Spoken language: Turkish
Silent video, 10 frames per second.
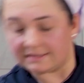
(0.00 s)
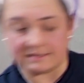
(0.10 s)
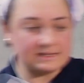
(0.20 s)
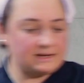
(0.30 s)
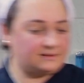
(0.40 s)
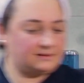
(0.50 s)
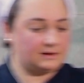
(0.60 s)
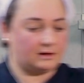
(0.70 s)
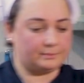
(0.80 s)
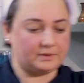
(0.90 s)

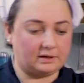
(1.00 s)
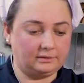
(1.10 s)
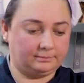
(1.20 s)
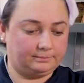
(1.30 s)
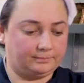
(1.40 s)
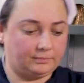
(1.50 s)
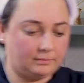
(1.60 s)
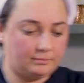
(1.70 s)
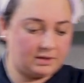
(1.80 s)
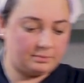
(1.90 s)
zeytinyağımdan
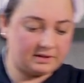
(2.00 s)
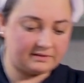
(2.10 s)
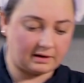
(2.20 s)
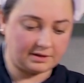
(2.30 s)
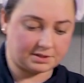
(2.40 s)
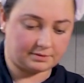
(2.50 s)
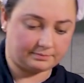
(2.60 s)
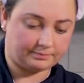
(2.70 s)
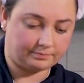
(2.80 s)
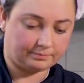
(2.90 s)
bir miktar
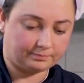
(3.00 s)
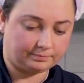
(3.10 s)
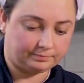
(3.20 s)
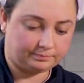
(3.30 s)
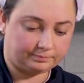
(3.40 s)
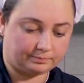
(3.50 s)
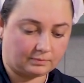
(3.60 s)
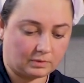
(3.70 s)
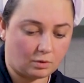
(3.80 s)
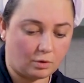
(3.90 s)

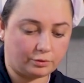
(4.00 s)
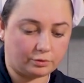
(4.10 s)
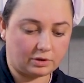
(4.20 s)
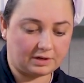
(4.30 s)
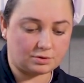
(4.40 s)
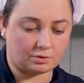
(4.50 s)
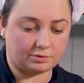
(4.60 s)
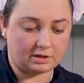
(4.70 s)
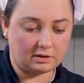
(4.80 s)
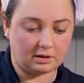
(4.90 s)
koyduktan
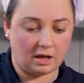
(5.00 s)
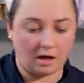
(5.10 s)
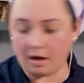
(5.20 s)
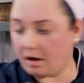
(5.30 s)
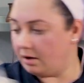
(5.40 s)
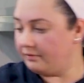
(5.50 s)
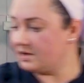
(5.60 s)
sonra ağır ve